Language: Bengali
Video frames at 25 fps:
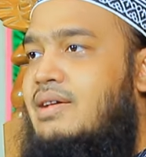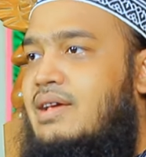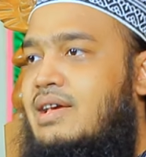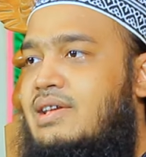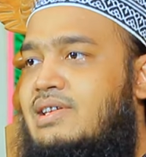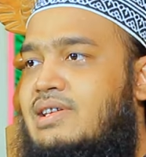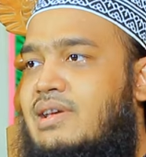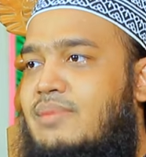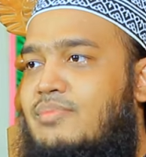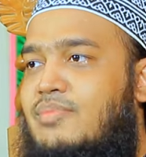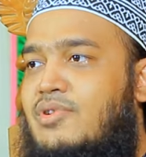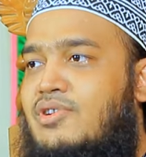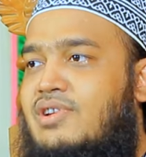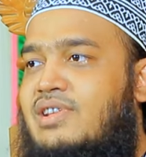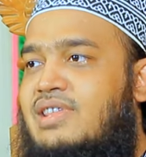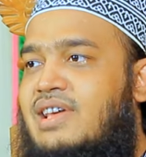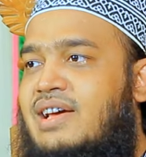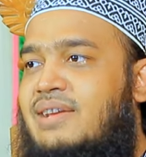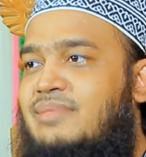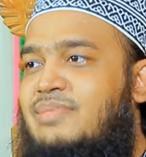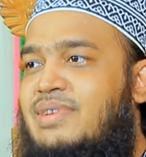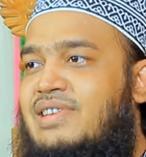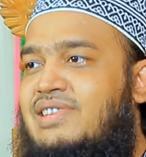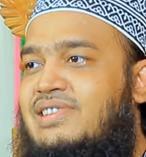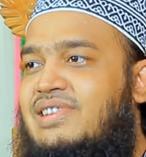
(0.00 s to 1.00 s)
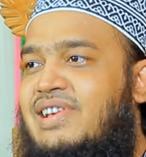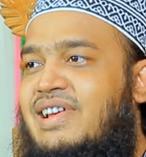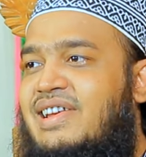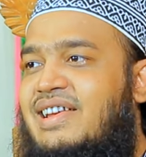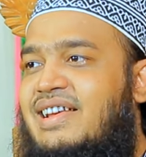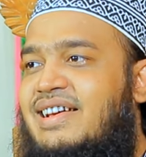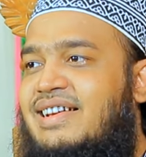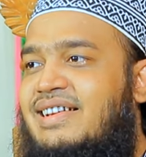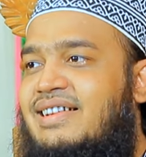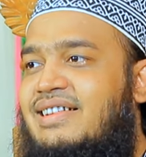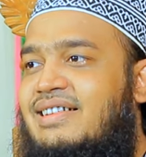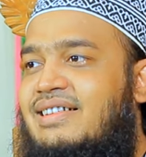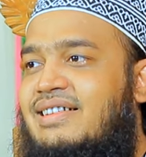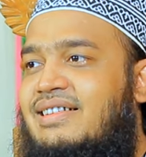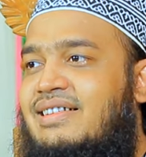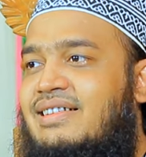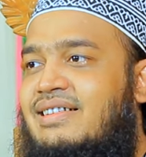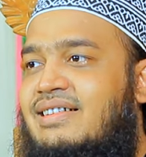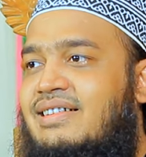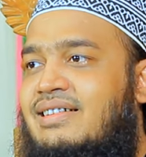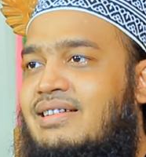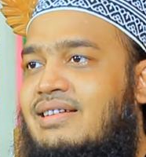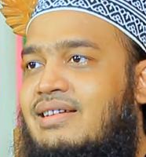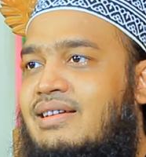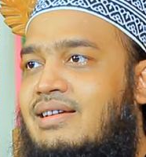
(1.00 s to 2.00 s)
হিসাব মনে থাকবে ইনশাল্লাহ
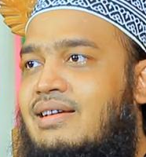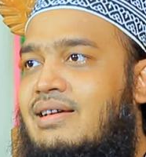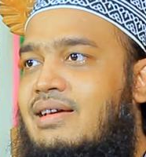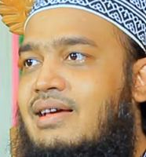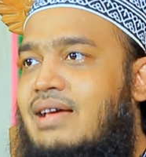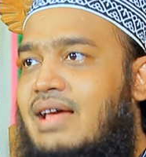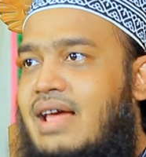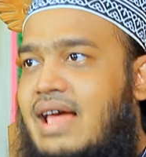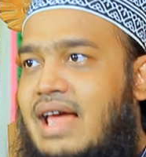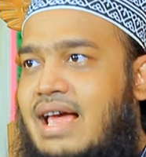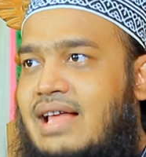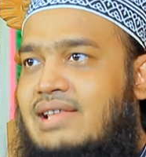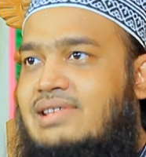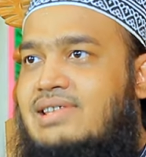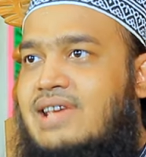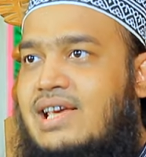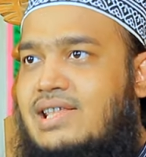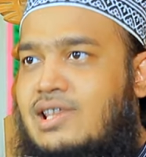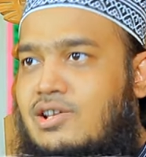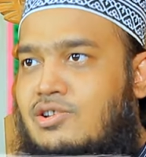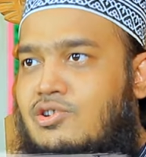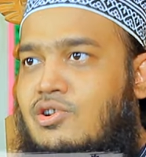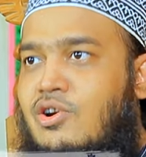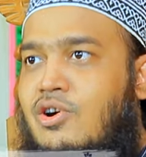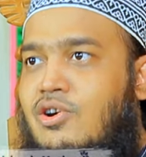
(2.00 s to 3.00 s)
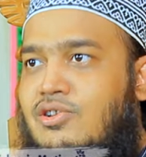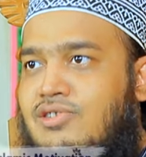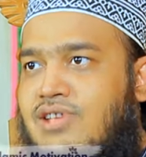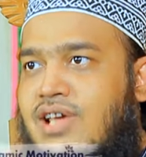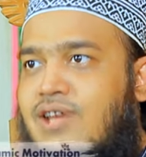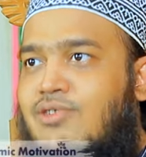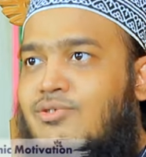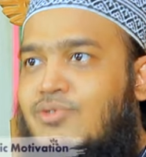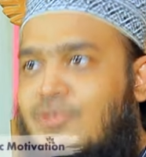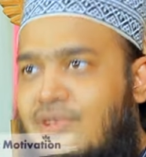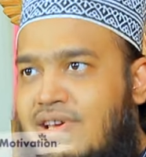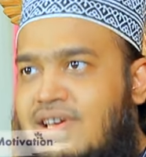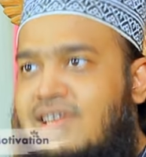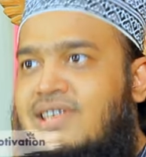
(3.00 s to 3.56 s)
এর চাইতে সহজ আর কোনো